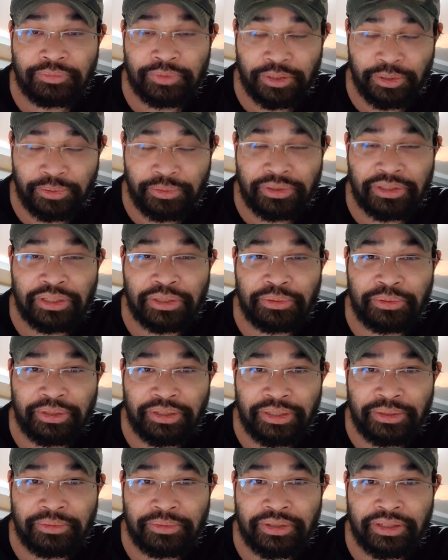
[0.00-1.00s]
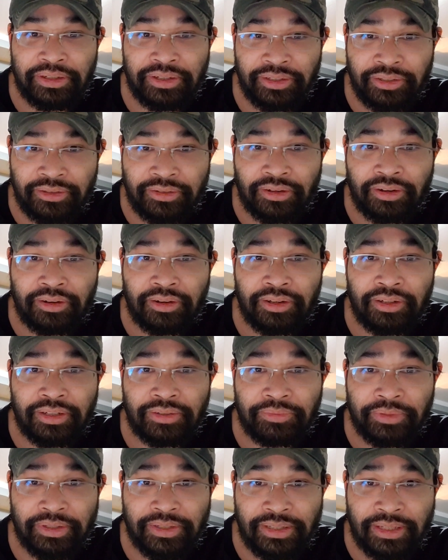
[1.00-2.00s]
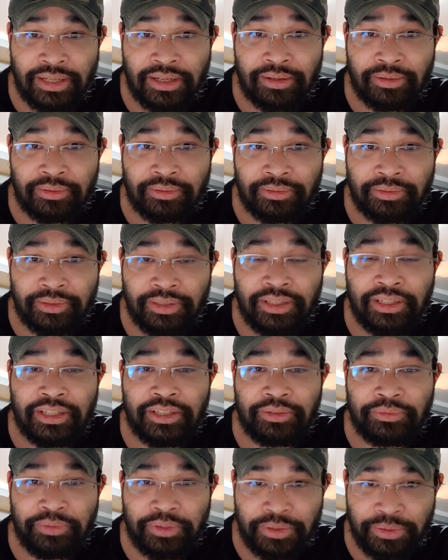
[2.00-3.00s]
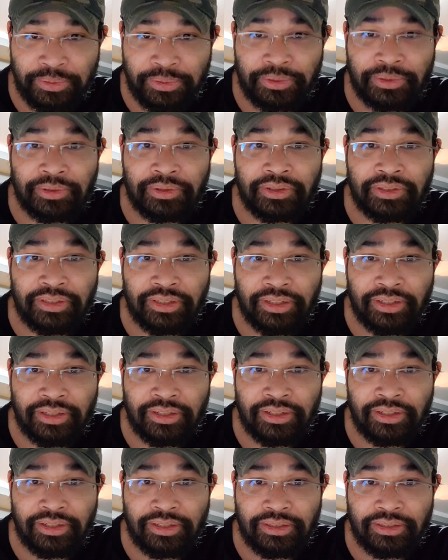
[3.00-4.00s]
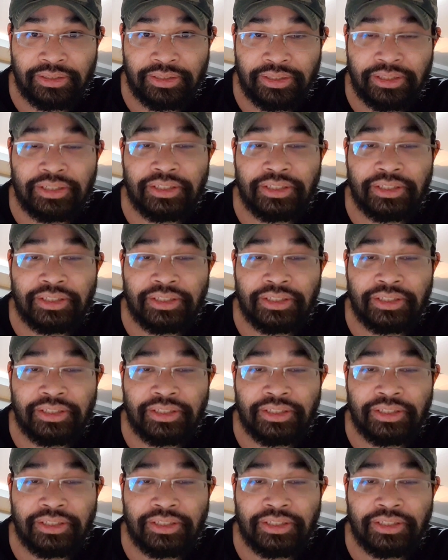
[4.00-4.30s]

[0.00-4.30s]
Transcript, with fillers: vì tôi hiểu cái điều này rất rõ là vì sao vì tôi còn nhớ